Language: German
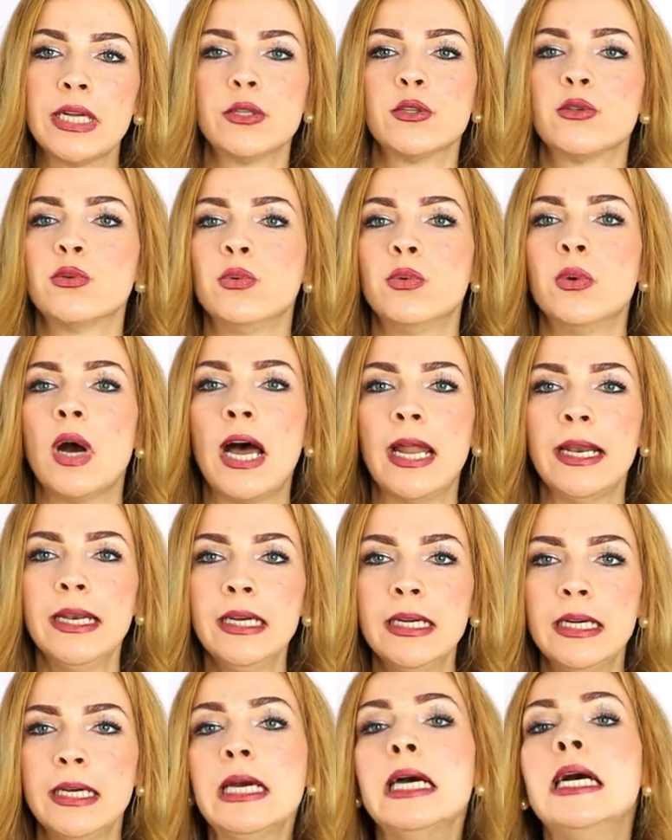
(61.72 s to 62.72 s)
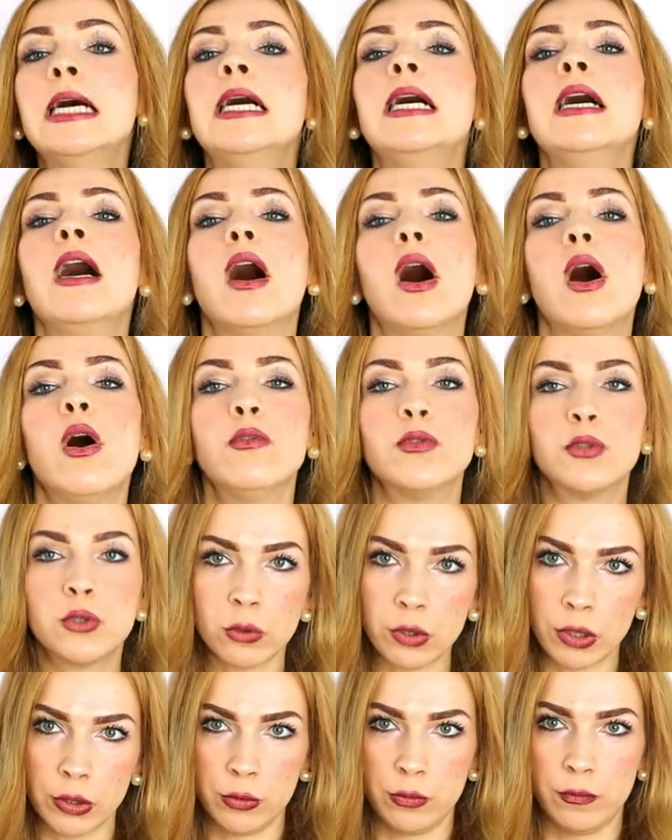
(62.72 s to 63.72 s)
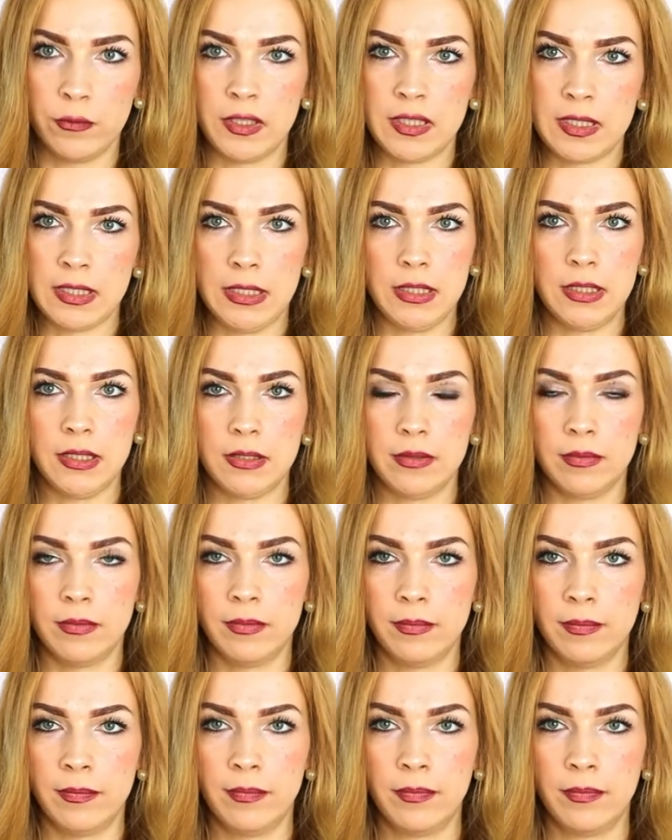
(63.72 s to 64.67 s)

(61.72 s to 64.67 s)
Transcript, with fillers: dazu an, auf Zucker zu verzichten.